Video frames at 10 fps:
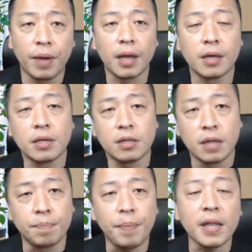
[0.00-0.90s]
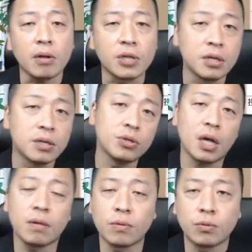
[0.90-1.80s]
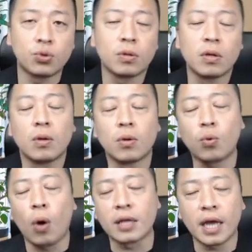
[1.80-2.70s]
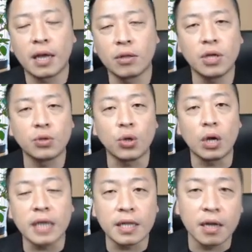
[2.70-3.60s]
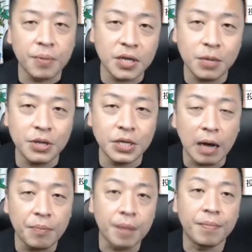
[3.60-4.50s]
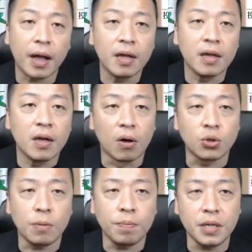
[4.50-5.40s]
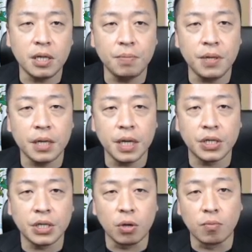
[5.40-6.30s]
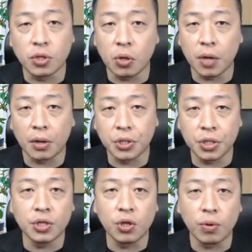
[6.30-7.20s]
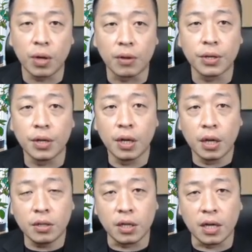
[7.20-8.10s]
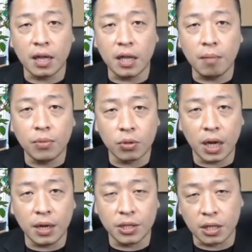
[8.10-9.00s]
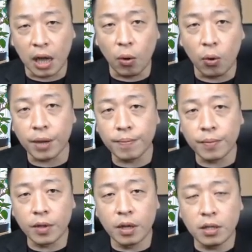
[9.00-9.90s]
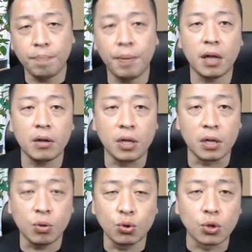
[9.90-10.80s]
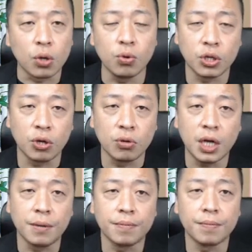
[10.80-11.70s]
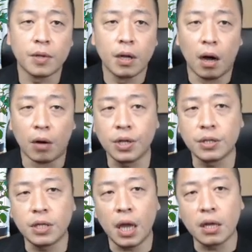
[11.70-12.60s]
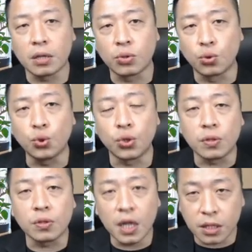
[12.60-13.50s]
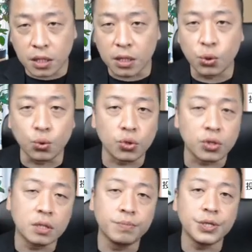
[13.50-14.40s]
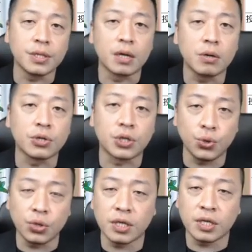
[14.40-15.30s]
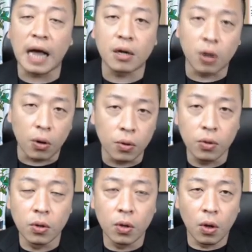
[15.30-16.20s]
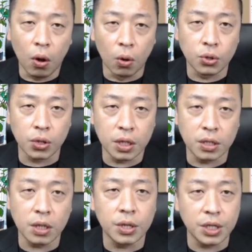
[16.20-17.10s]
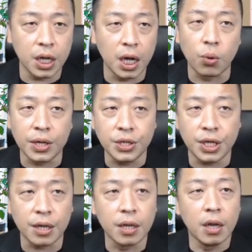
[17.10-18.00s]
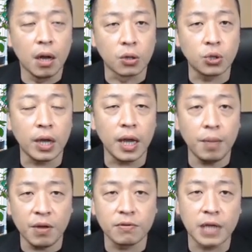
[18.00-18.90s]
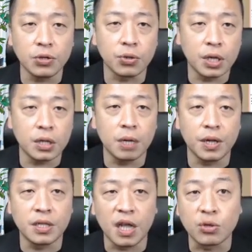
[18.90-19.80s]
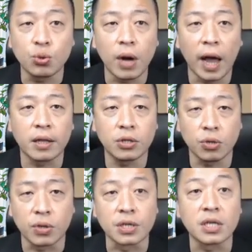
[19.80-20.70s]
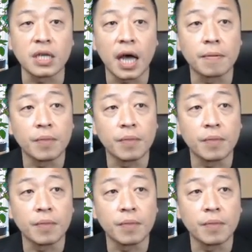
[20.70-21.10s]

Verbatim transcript: 对？那半导体都是要挂在，都是要装在那个 P C B 上面嘛。哦，所以 P C B 的业绩重不重要？其实是重要的。那你看，他们都在历史高位。那半导体的库存如果修正，哦，那这个族群电子的族群是不是能够持续上攻？哦，我觉得这会是一个关键。哦，所以 A B F 三雄今天特别点出来，重点是这样。